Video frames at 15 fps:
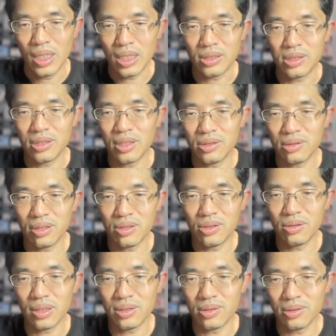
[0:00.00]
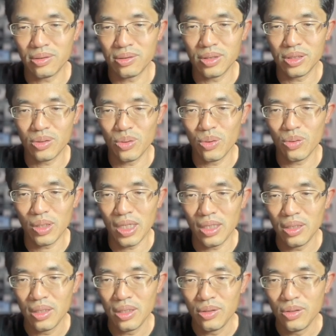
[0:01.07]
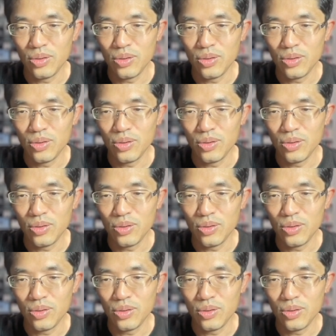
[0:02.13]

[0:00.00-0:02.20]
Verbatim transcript: 8月より9月の数字の方が